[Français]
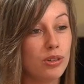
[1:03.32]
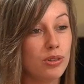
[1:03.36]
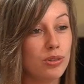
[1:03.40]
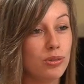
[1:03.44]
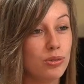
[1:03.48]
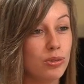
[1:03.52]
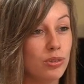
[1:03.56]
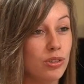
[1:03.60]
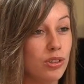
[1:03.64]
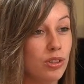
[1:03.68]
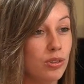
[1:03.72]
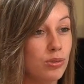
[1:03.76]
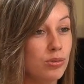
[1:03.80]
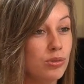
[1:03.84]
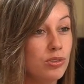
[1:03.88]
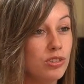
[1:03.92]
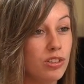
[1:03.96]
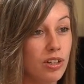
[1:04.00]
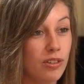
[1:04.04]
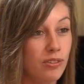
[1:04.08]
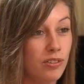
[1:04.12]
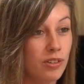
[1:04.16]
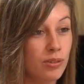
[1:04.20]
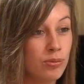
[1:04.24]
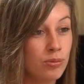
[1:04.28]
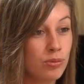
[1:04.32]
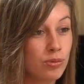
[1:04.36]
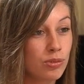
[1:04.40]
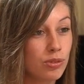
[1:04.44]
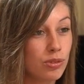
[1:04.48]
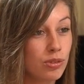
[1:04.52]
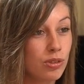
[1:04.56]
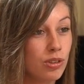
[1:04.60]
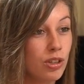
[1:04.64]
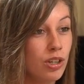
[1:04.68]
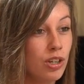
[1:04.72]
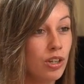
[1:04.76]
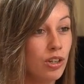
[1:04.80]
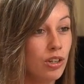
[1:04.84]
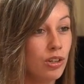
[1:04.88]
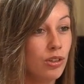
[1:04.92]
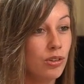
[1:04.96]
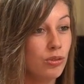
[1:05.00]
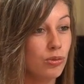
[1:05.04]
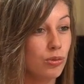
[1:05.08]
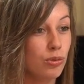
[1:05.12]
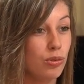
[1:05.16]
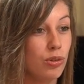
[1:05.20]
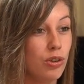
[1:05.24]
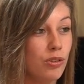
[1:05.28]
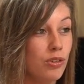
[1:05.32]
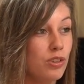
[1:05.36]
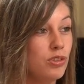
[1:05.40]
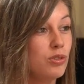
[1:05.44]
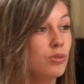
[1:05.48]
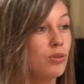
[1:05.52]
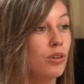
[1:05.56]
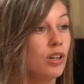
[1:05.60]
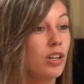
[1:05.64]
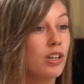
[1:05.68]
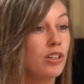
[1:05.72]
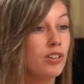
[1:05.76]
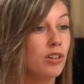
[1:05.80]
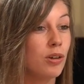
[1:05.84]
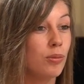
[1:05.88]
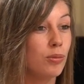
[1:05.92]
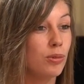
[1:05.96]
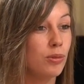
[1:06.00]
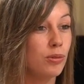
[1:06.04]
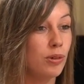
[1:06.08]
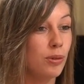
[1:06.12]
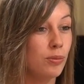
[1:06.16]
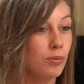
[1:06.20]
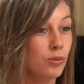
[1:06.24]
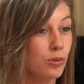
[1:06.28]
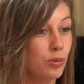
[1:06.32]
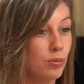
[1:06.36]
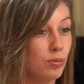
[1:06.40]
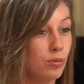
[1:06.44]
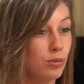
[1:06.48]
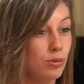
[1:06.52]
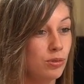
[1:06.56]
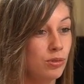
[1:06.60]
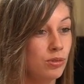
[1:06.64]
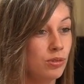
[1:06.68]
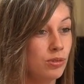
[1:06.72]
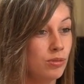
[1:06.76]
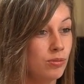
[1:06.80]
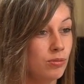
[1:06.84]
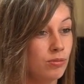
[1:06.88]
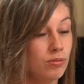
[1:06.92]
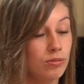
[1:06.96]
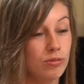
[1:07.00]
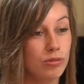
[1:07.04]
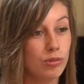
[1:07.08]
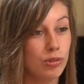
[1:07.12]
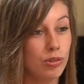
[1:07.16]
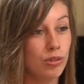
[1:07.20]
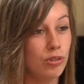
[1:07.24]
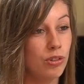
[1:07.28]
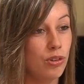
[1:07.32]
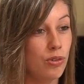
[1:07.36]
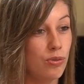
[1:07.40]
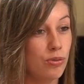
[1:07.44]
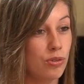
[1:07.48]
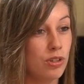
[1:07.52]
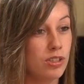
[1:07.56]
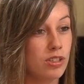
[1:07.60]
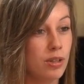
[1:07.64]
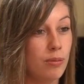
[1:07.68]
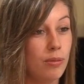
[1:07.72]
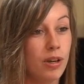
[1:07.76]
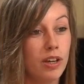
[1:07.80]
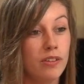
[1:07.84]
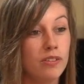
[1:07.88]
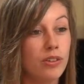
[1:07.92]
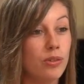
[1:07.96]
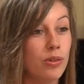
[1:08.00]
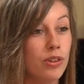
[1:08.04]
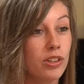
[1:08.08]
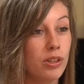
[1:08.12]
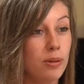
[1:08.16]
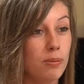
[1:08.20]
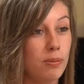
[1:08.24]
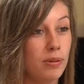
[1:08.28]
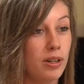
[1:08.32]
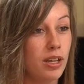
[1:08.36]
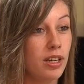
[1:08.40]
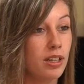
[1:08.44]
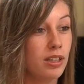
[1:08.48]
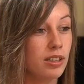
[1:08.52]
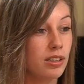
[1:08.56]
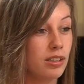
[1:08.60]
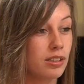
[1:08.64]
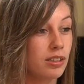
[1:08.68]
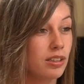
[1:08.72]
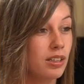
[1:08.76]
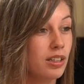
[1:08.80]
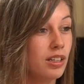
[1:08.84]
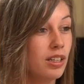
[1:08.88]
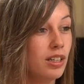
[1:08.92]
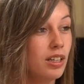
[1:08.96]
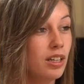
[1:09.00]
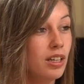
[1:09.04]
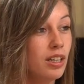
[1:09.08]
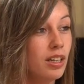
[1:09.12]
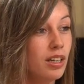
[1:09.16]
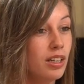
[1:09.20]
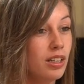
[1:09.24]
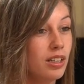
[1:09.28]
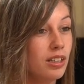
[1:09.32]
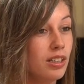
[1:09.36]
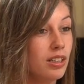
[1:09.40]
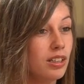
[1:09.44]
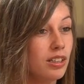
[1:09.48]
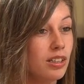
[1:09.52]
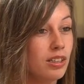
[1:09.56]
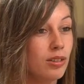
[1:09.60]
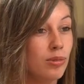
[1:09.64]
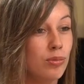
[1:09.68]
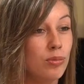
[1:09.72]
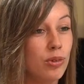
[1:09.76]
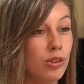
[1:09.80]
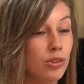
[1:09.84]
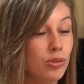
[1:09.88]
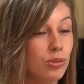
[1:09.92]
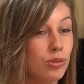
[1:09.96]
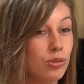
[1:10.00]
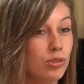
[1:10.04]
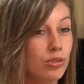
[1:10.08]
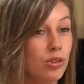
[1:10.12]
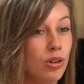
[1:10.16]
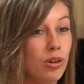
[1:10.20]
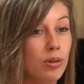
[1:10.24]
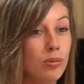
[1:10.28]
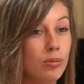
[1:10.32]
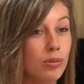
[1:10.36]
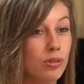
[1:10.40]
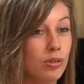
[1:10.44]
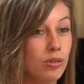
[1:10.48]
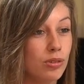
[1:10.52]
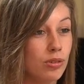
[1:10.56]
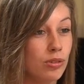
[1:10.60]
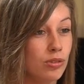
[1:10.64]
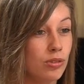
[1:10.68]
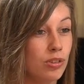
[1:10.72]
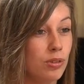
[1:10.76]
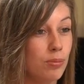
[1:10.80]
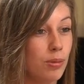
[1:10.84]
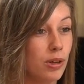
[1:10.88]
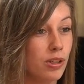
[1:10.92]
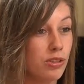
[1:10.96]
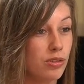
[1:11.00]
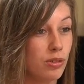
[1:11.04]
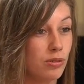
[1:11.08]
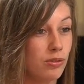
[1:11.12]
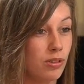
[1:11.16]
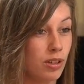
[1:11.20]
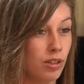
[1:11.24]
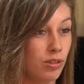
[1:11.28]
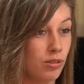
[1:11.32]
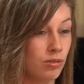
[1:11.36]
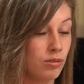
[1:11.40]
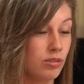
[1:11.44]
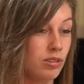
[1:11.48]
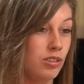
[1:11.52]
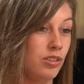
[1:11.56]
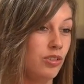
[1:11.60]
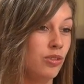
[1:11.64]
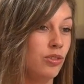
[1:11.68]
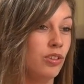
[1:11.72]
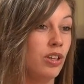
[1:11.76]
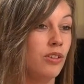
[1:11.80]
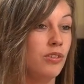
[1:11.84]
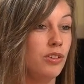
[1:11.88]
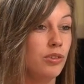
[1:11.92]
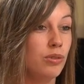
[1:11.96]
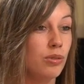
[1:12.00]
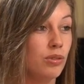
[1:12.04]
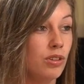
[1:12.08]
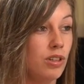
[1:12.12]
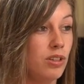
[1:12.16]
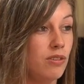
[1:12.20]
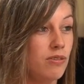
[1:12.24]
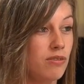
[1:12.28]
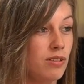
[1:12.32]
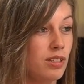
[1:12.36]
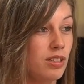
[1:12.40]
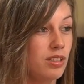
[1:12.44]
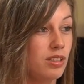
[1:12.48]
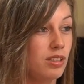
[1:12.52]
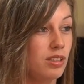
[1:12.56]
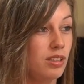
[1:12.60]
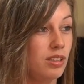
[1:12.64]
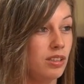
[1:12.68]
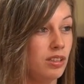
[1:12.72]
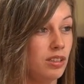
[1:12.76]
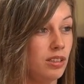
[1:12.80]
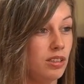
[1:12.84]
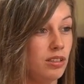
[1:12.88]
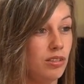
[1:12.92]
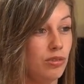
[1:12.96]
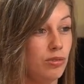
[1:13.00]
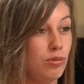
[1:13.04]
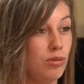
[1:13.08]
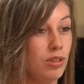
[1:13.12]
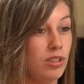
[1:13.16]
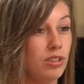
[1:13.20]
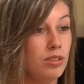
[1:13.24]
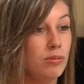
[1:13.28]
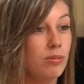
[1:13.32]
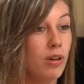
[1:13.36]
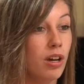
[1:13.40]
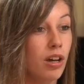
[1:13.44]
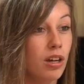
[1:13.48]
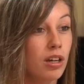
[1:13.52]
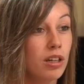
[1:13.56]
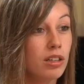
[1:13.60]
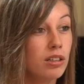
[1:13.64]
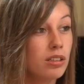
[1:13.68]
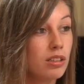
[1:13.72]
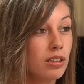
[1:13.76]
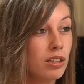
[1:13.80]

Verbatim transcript: que sur les coudes, j'avais honte. Donc je lui avais dit, voilà, j'ai un problème de peau, que des fois ça m'arrive d'avoir des plaques. Et au mois d'octobre, euh, on est parti en vacances et j'en avais sur les fesses et je lui ai dit, bah.